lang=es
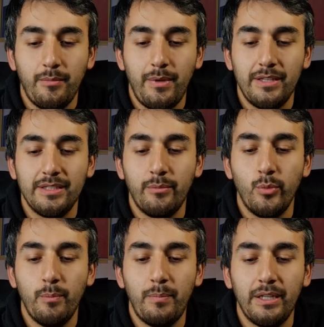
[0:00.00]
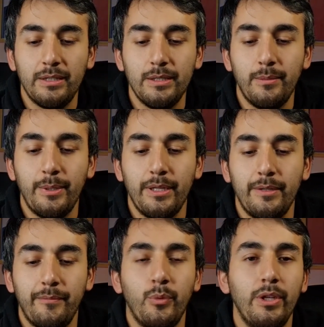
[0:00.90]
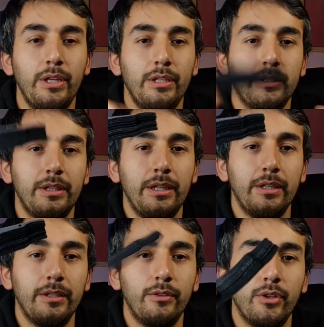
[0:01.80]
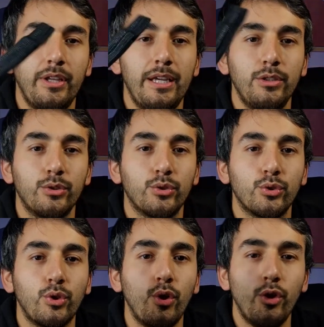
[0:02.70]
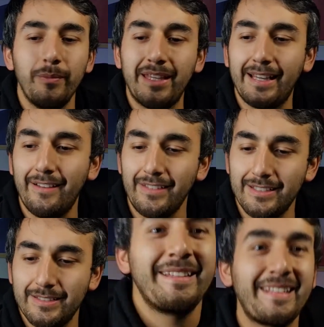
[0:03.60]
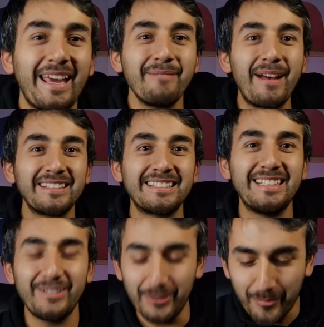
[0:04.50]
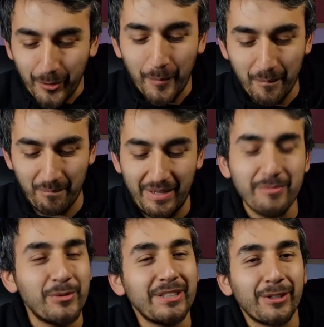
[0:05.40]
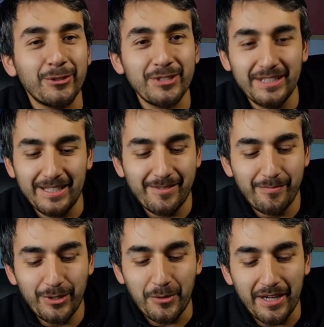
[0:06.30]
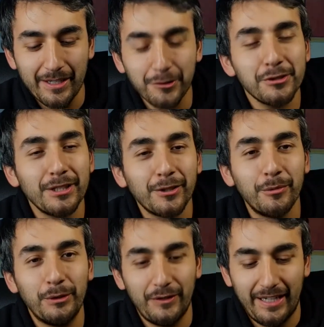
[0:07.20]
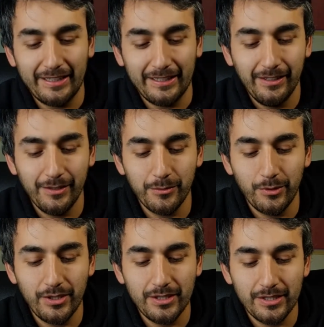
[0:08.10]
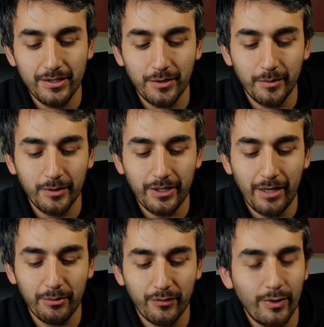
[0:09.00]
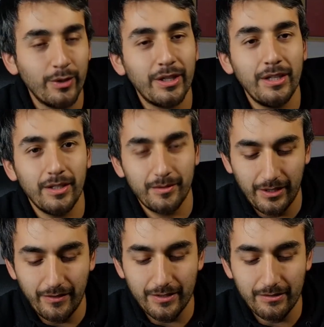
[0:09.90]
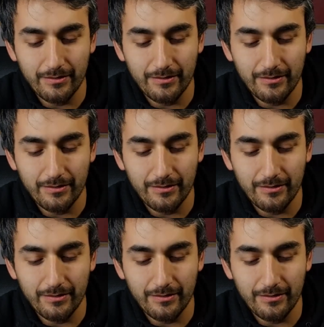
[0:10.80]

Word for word: Van a ser muy práctica para poder tener ordenadito todos mis cables. ¿Qué más llegó? Cumplí muchas cositas, ¿eh? pero igual eran cositas como baratas, que uno dice así como, ya, por favor que lleguen, a veces...